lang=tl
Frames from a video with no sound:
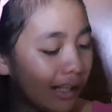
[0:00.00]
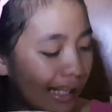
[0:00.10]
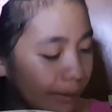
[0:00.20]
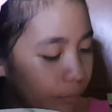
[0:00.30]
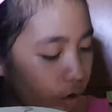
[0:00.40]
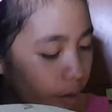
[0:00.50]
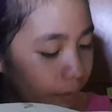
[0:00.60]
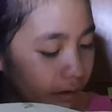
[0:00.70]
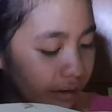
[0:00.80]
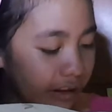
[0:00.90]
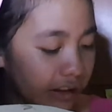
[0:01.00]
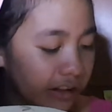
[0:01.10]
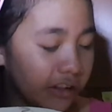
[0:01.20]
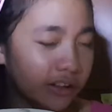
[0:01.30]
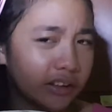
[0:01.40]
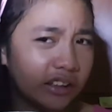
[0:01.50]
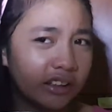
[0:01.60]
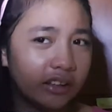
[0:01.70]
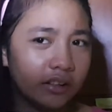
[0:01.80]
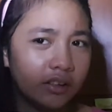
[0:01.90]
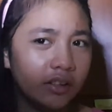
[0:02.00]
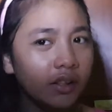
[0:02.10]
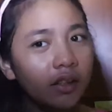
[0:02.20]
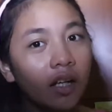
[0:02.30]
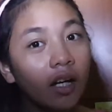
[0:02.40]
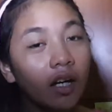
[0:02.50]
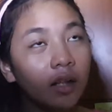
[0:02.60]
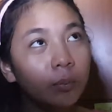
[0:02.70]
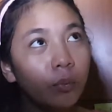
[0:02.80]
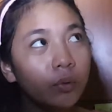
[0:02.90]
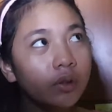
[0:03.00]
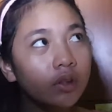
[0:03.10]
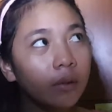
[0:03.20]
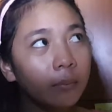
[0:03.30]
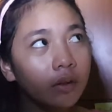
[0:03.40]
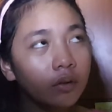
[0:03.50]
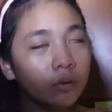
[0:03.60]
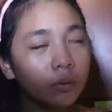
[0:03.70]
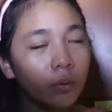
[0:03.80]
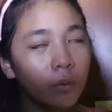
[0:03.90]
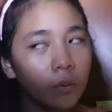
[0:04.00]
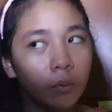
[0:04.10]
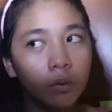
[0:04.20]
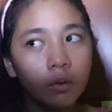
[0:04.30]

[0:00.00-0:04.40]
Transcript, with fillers: Lain mo kapag naiinis ka na. Hindi nakakabusit naman to.